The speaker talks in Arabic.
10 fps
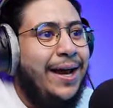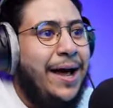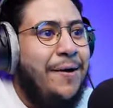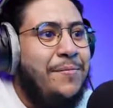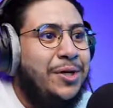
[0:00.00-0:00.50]

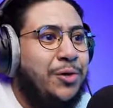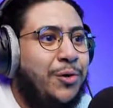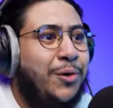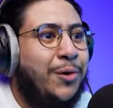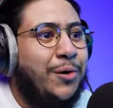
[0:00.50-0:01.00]
العم
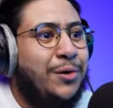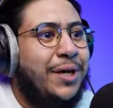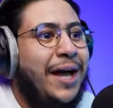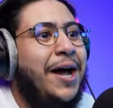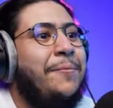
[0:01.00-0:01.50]

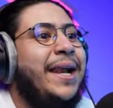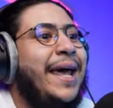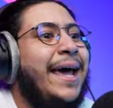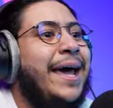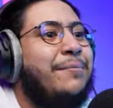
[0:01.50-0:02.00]
سعود حيعمل
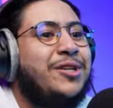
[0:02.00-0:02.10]
ايه